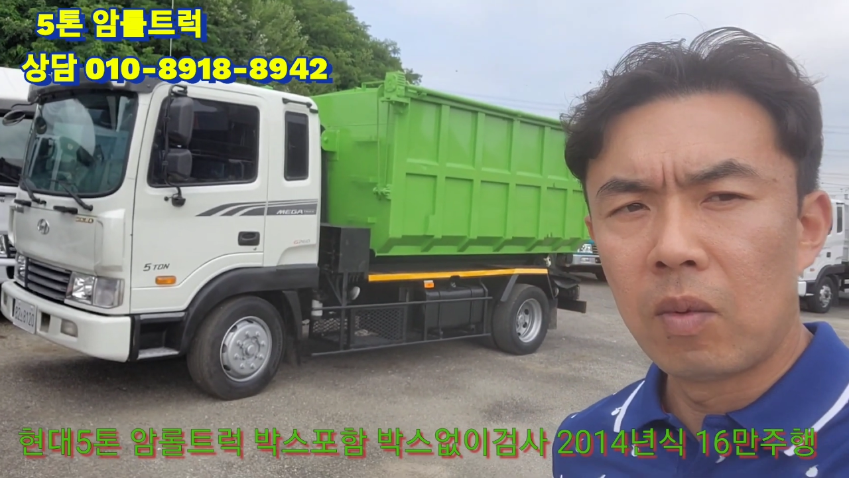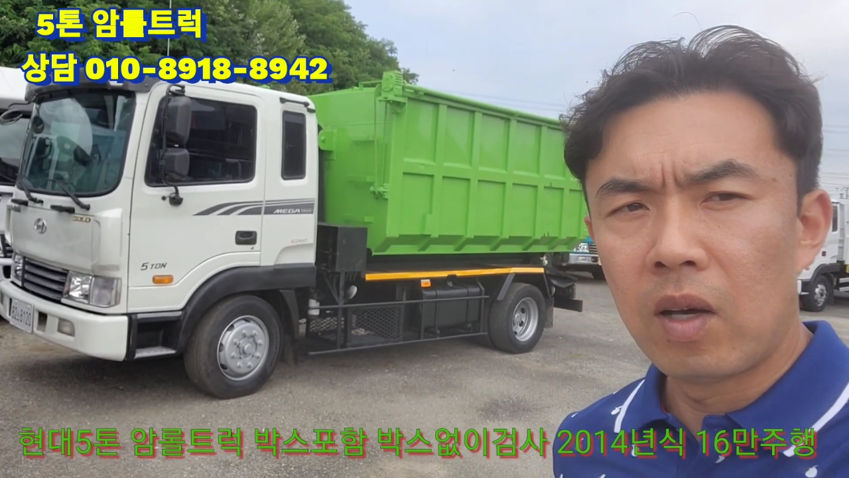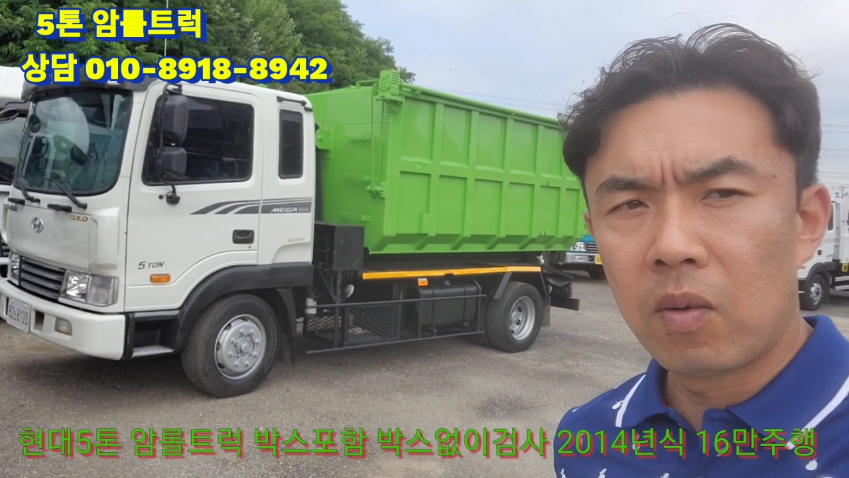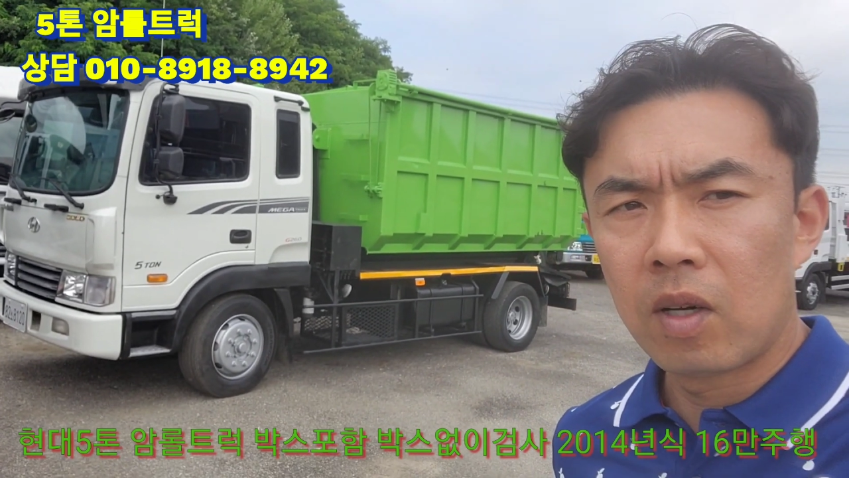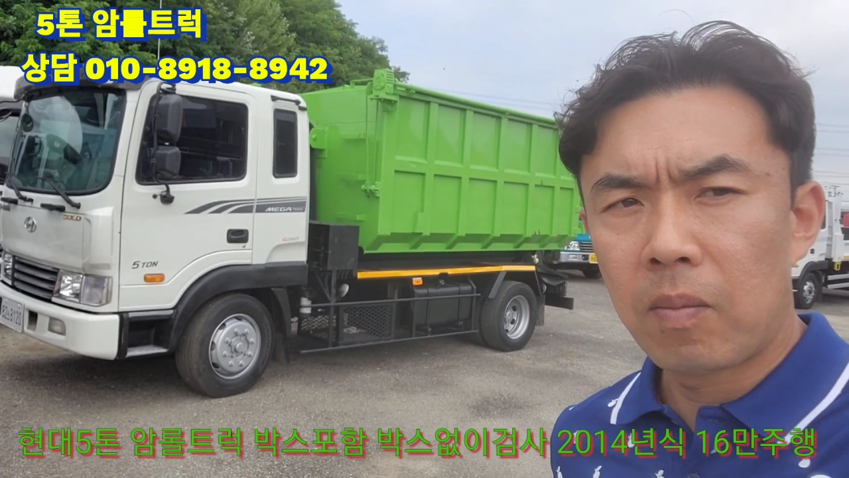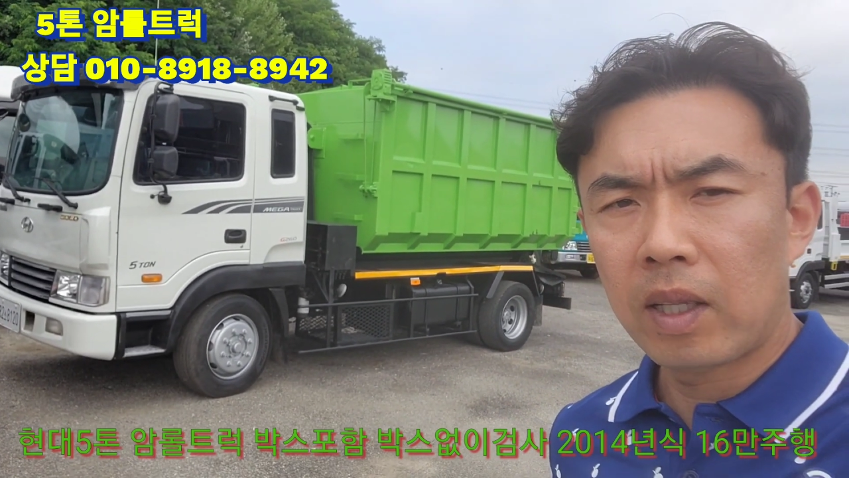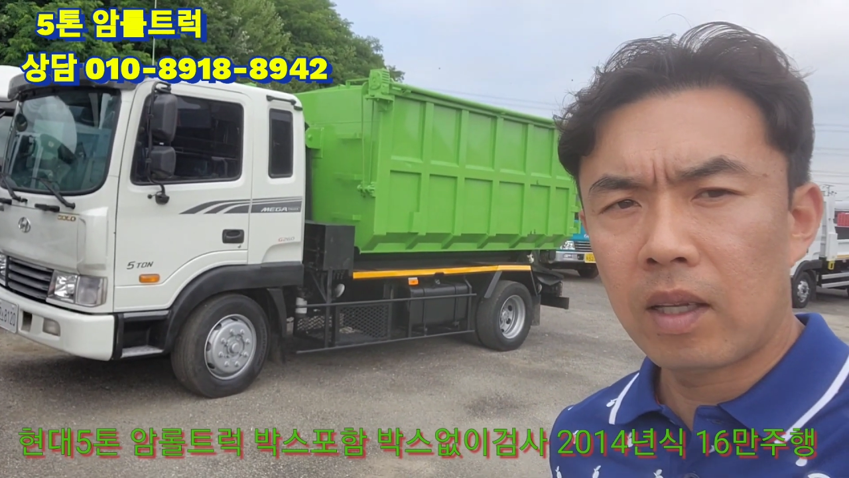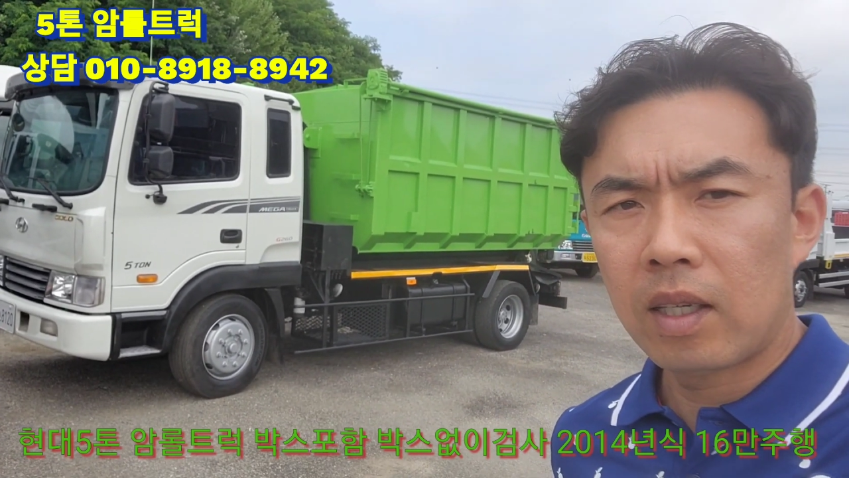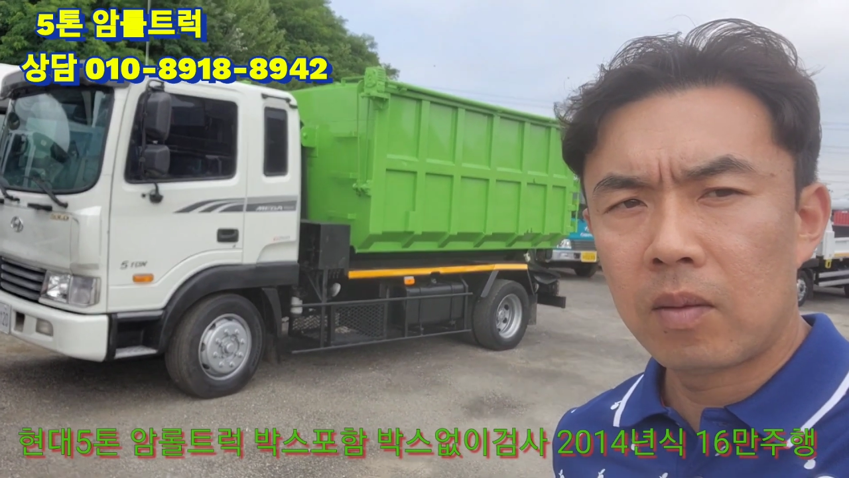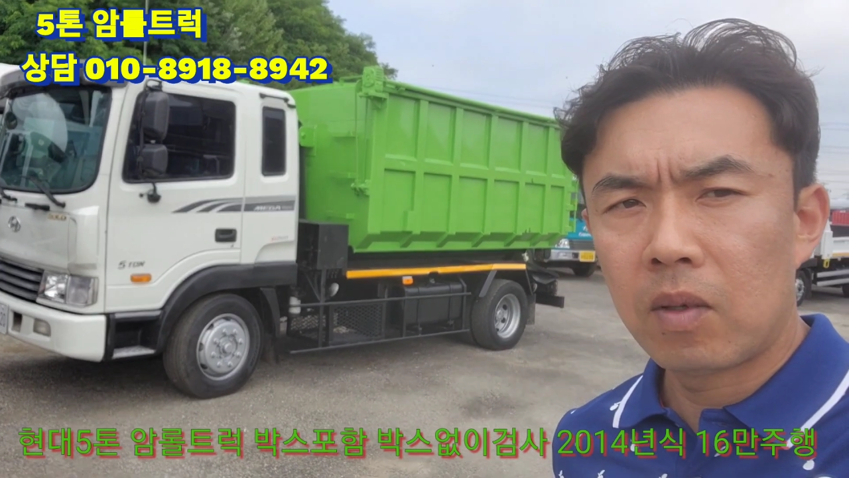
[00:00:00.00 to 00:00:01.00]
구매 여부를
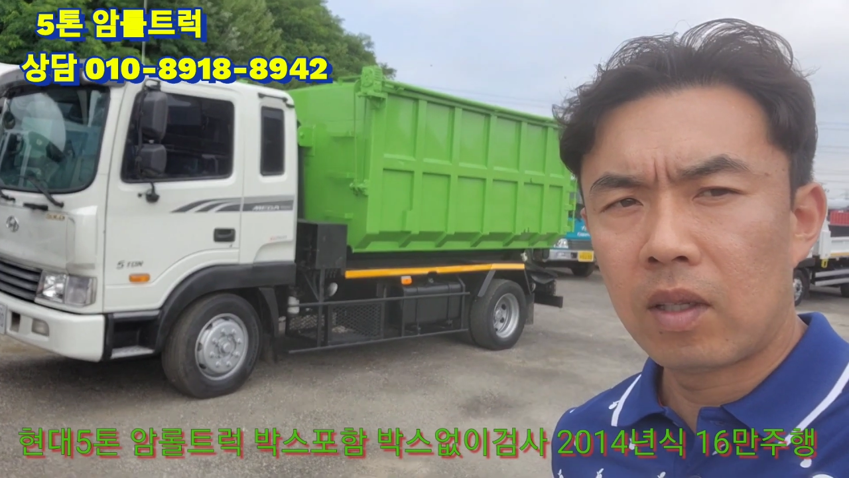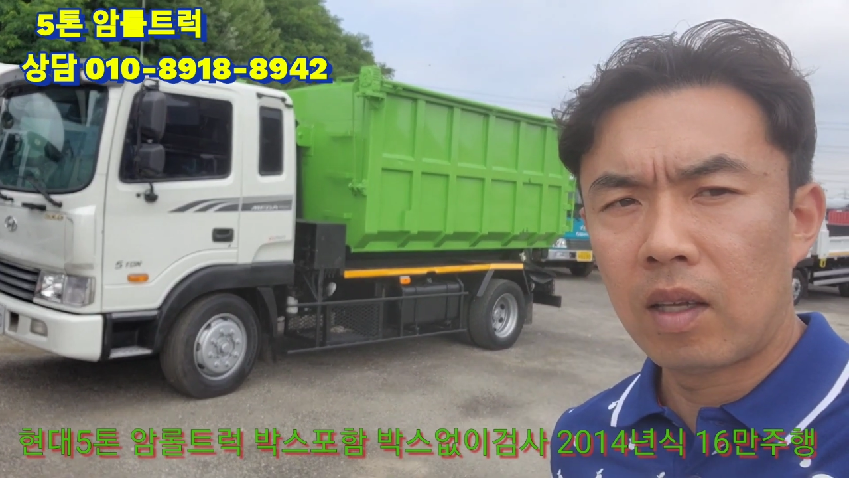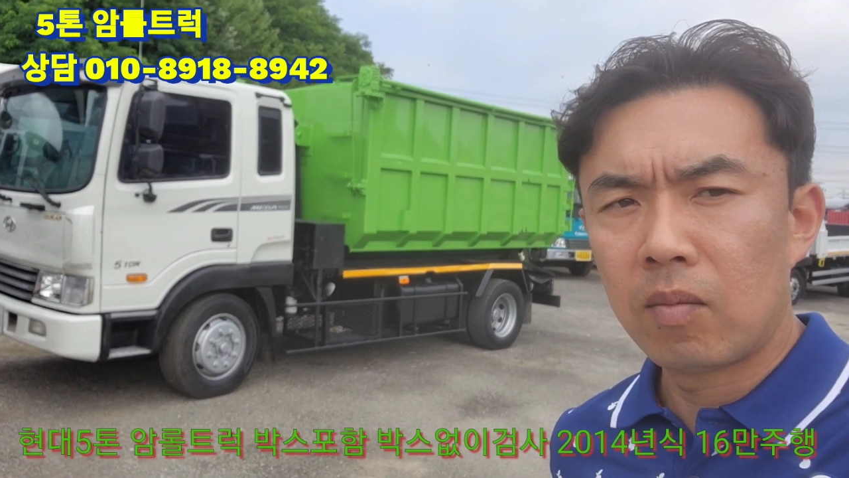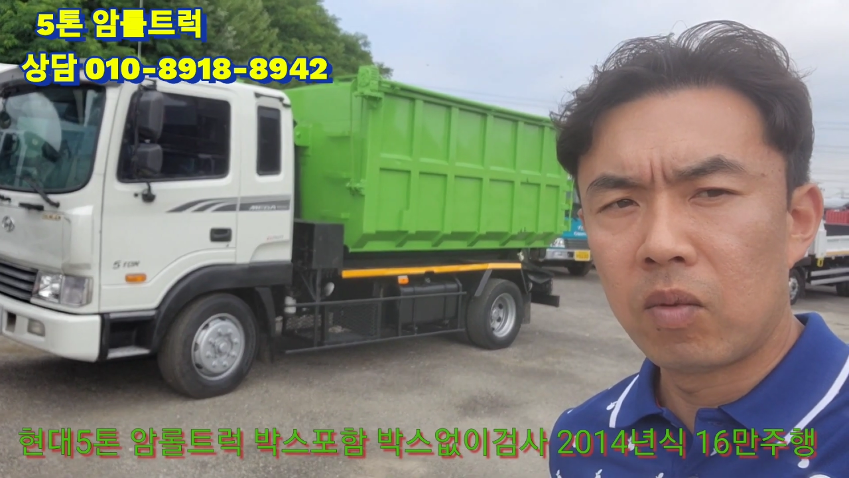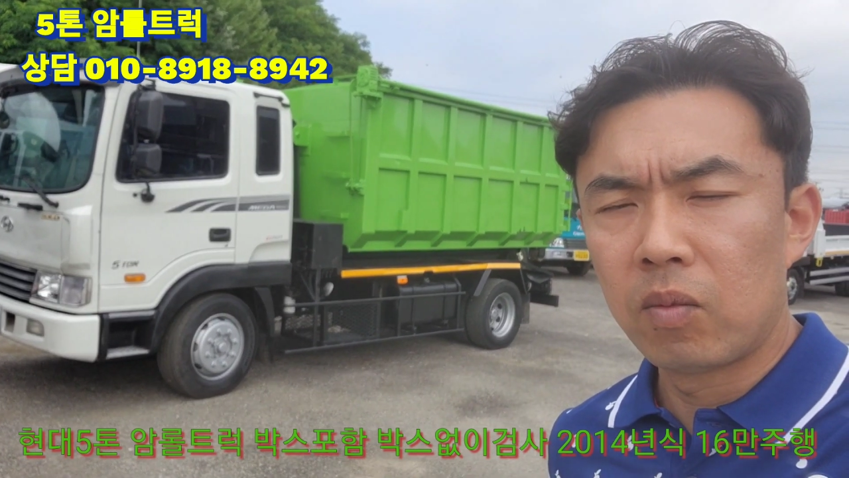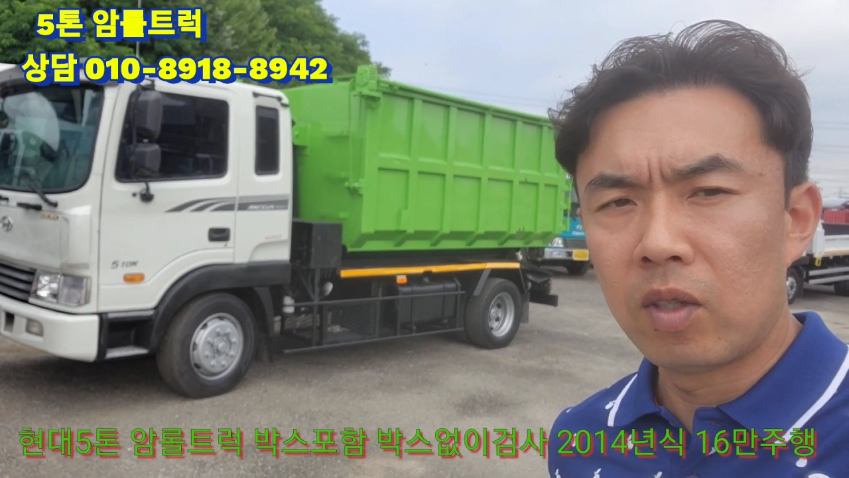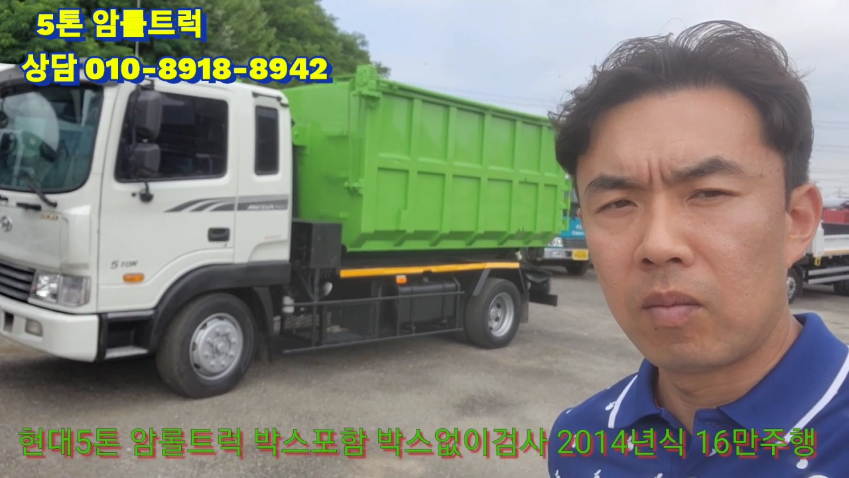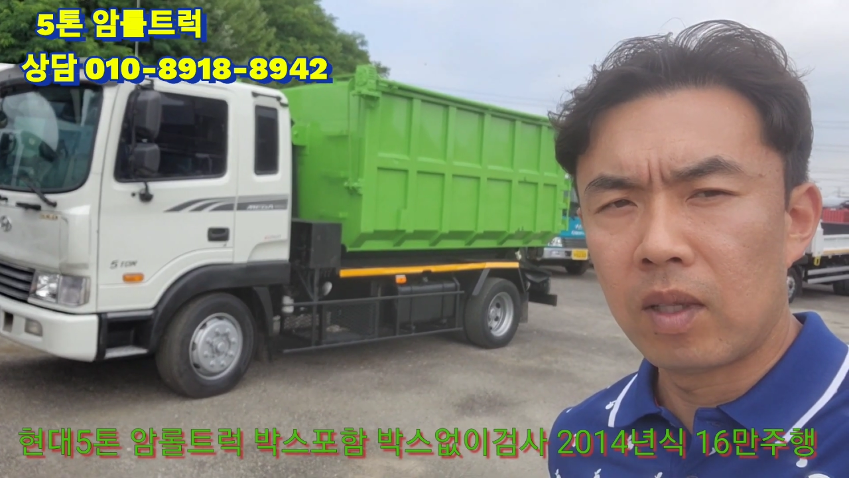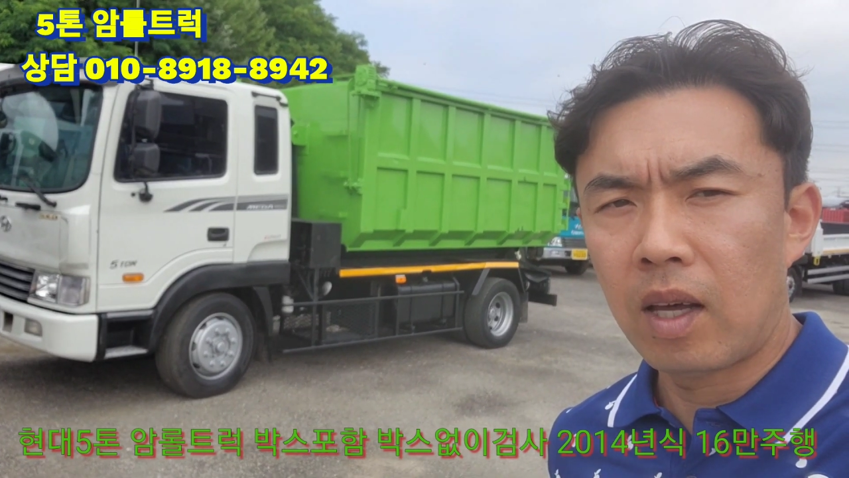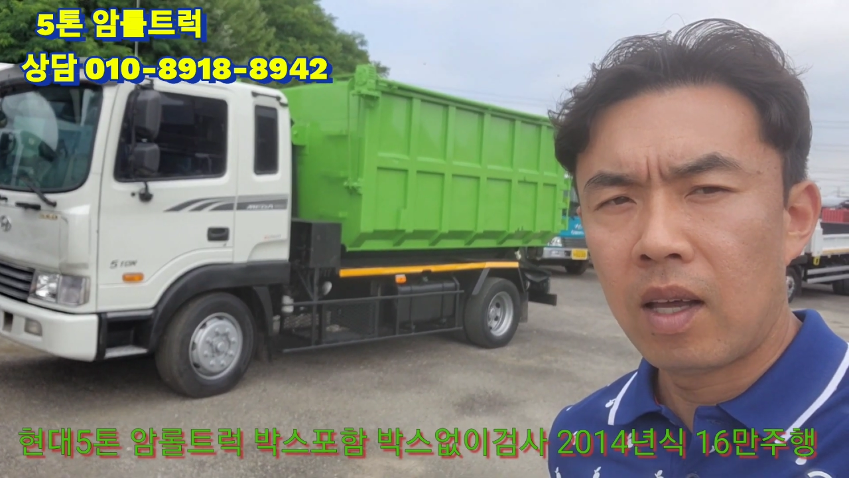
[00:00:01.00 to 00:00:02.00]
판단하시면 되는
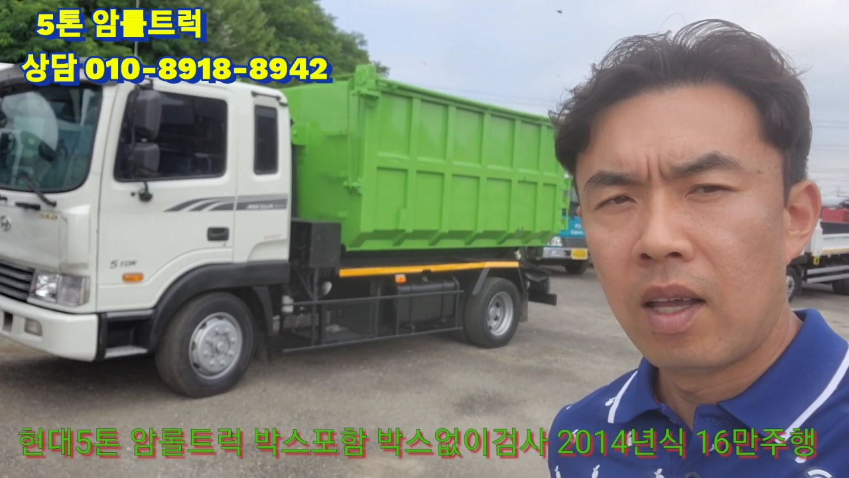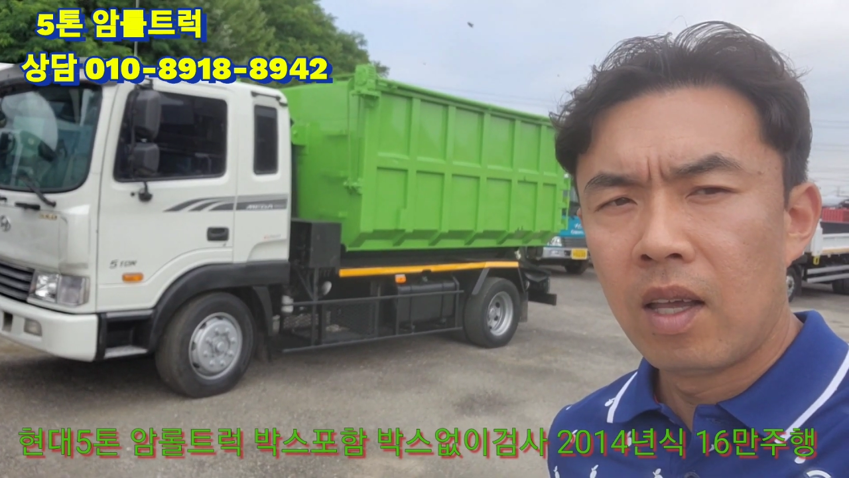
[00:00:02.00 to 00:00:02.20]
부분입니다.